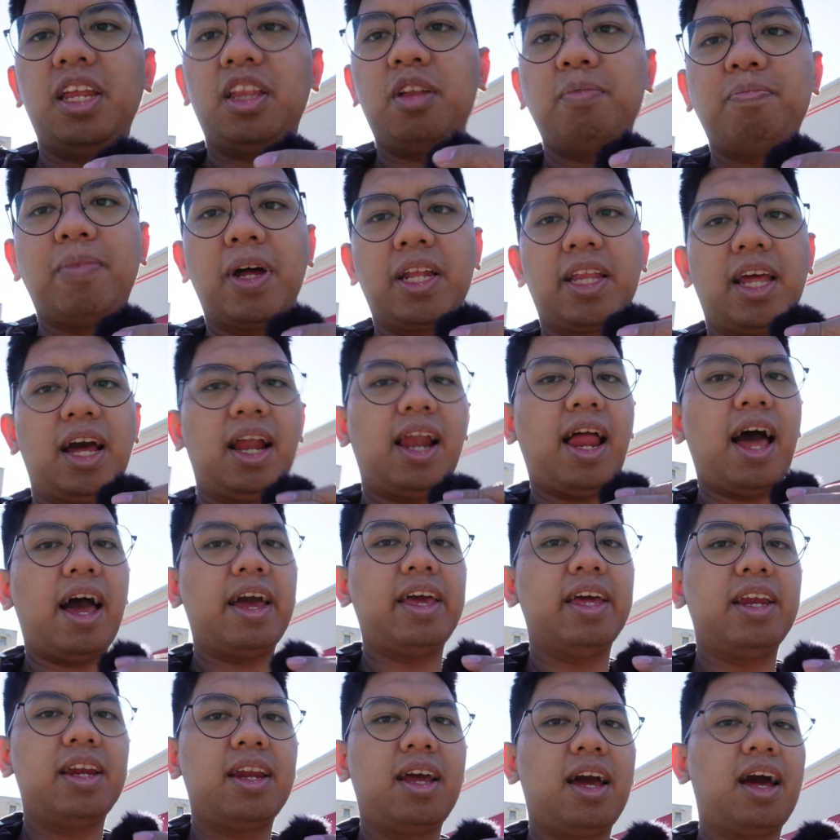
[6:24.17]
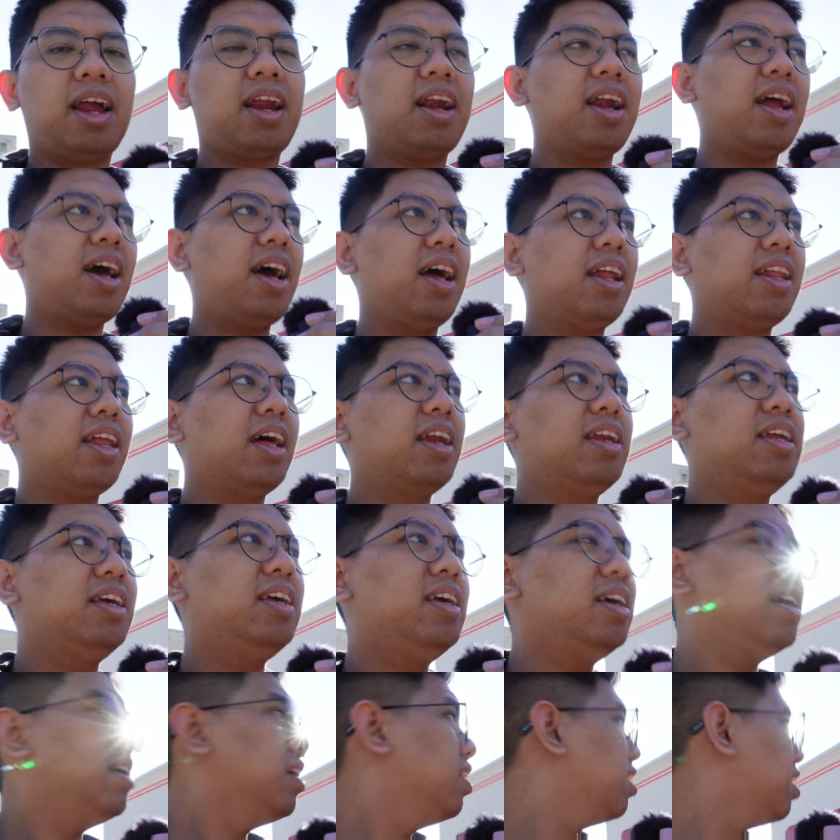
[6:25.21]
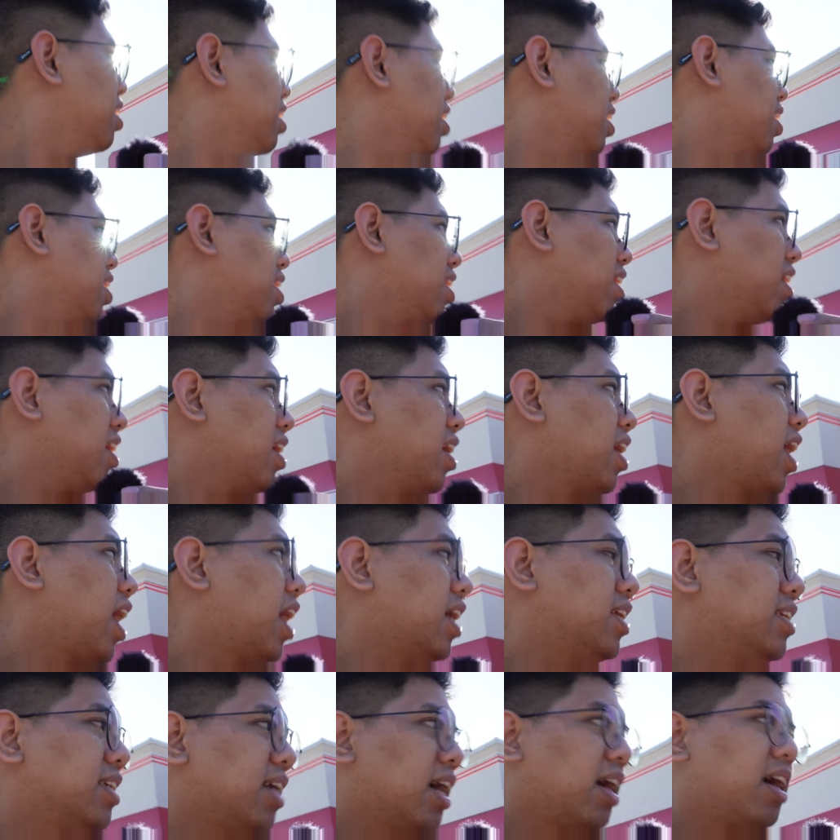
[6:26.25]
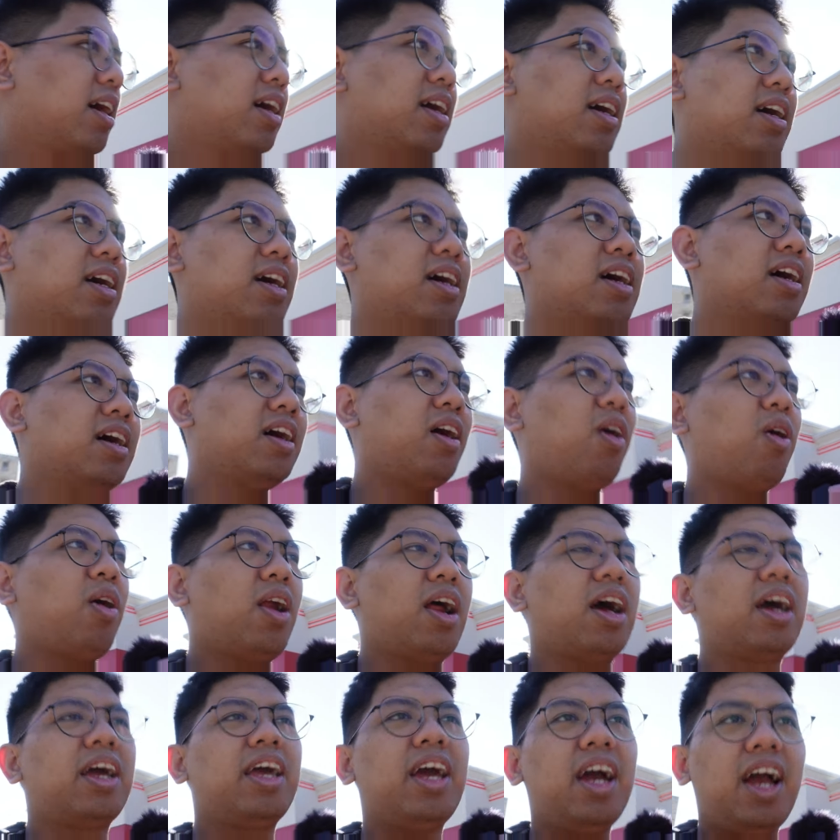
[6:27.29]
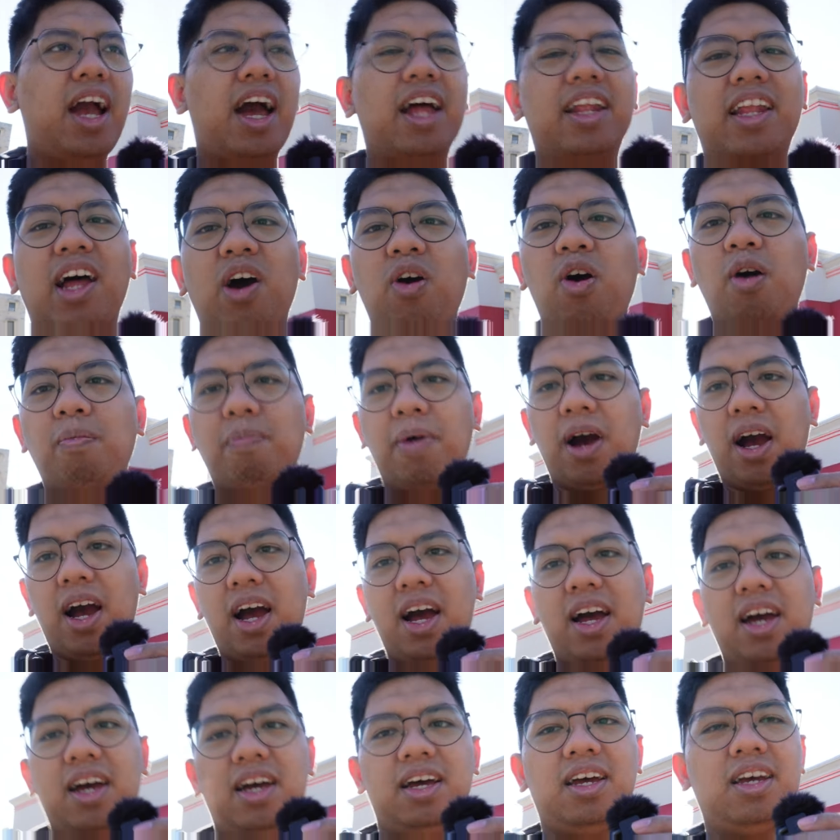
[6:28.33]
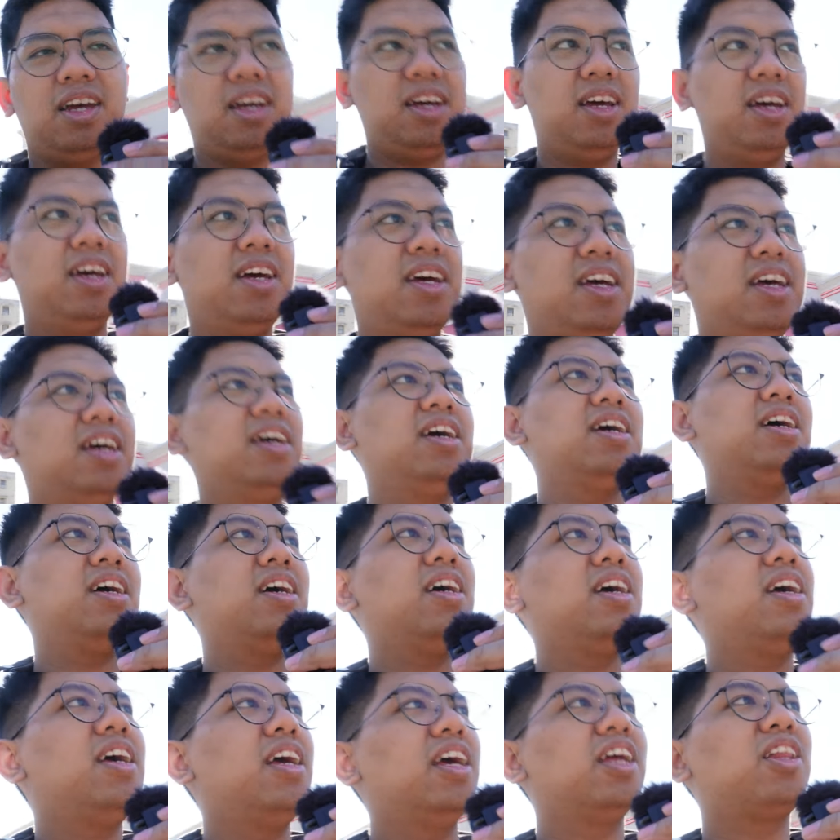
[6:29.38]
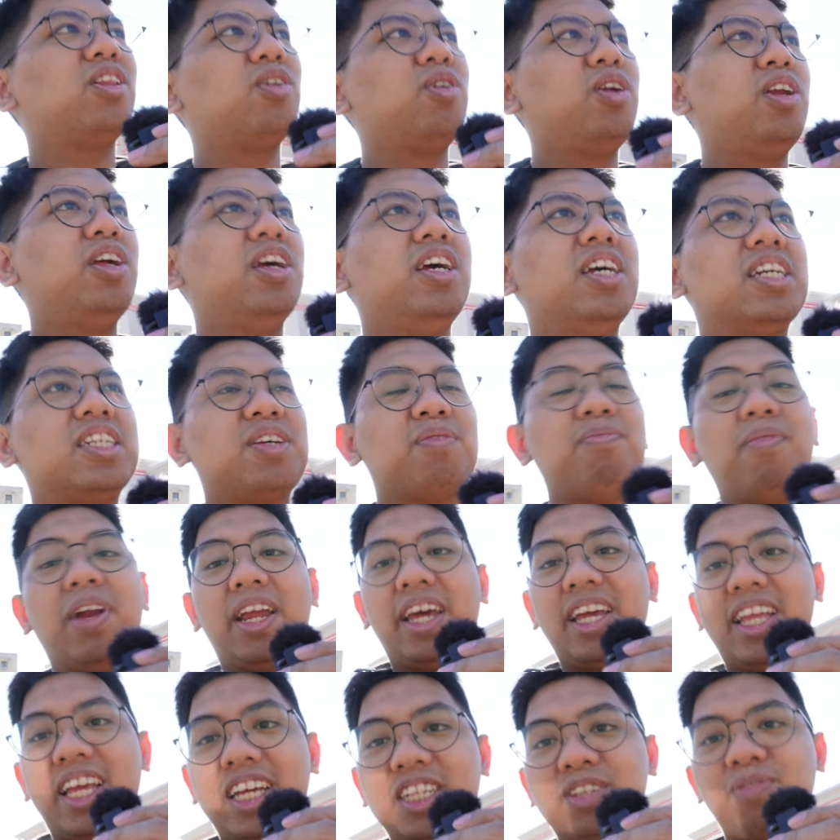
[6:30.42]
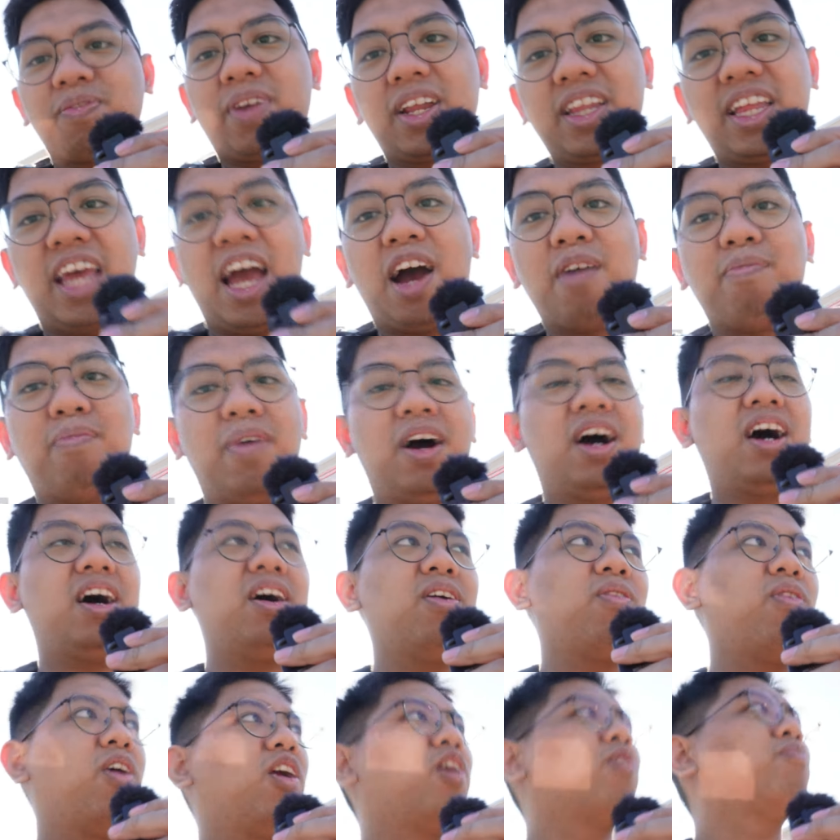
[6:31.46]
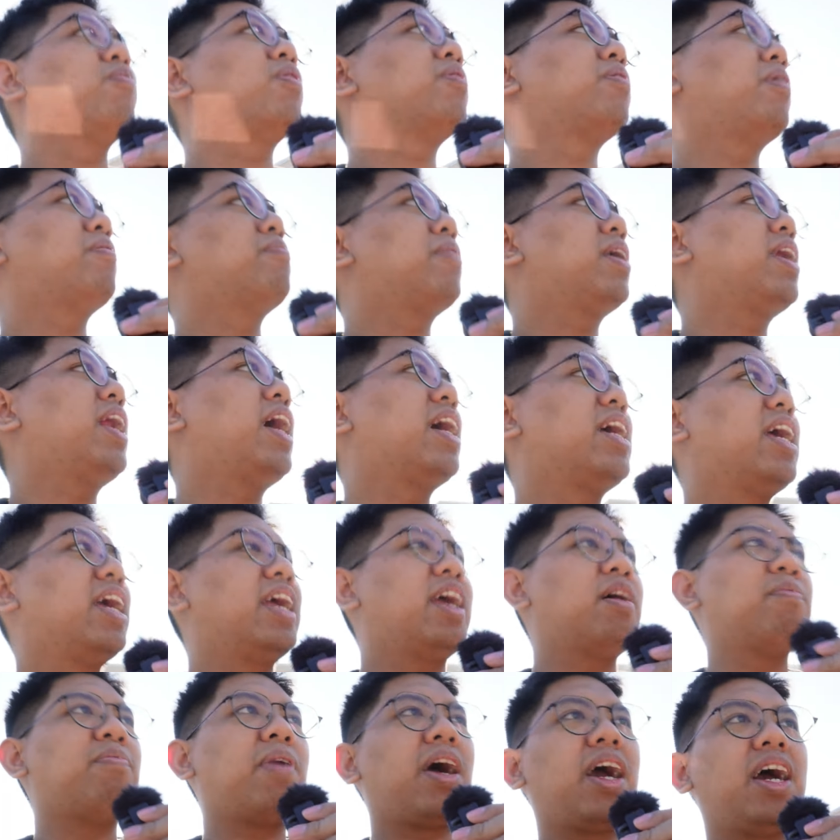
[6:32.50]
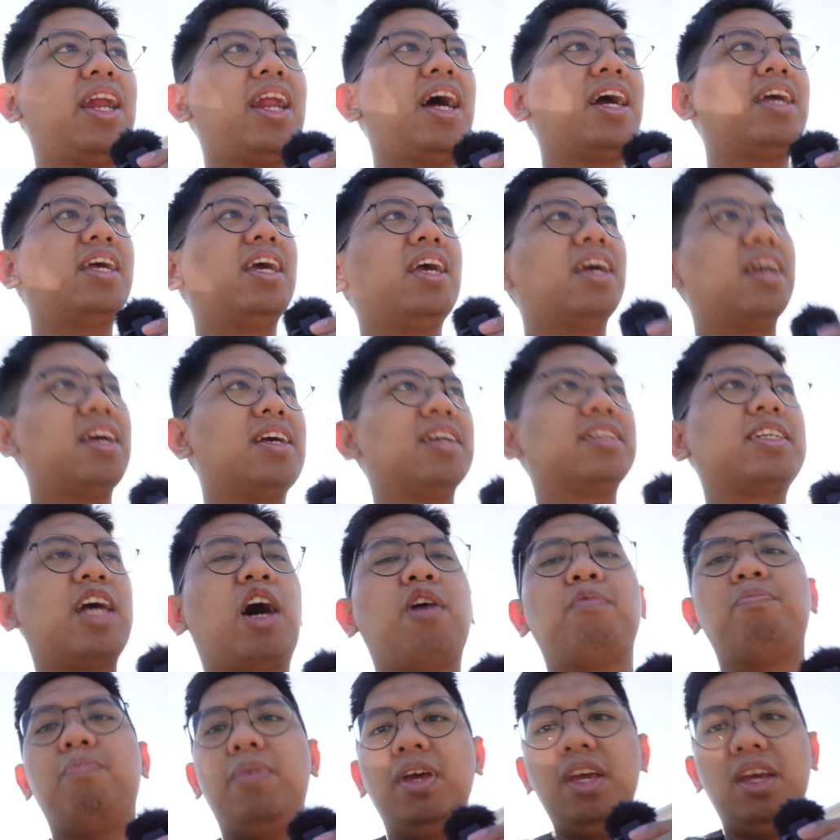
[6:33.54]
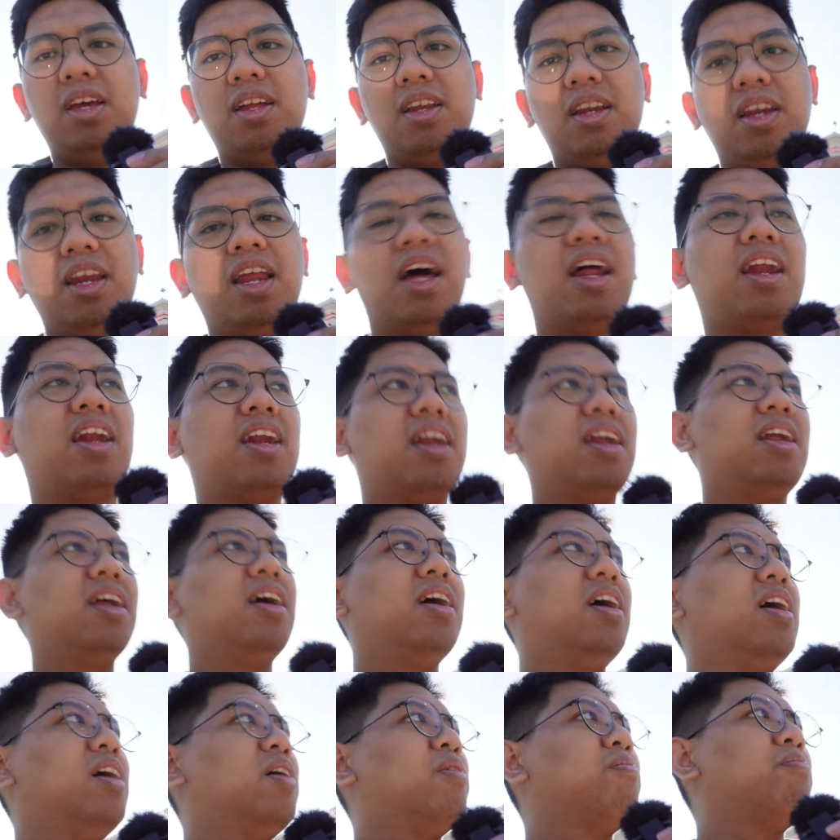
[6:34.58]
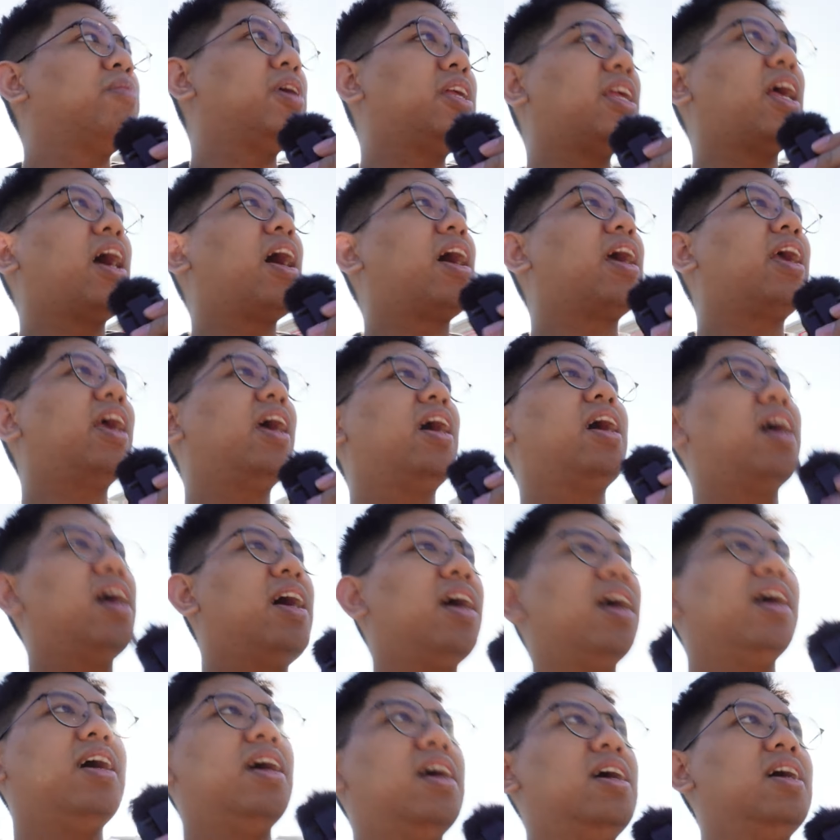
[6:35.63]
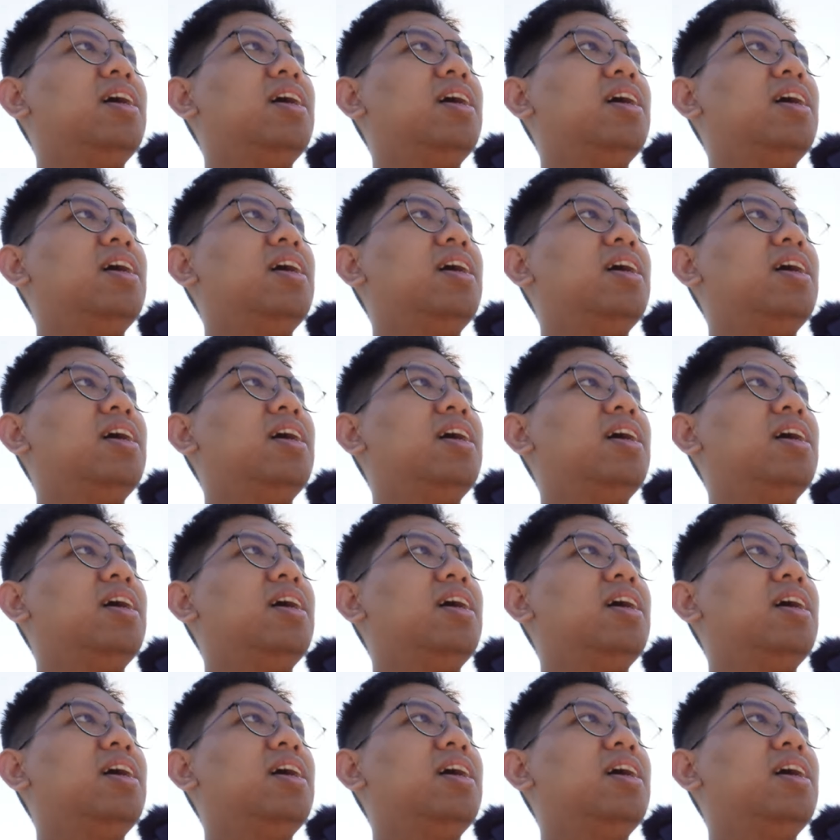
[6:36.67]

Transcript: di tempat yang lain karena tadi nanya ke orangnya nggak tahu apakah itu disembelihnya seperti apa walaupun memang dagingnya pakai daging sapi dan minyaknya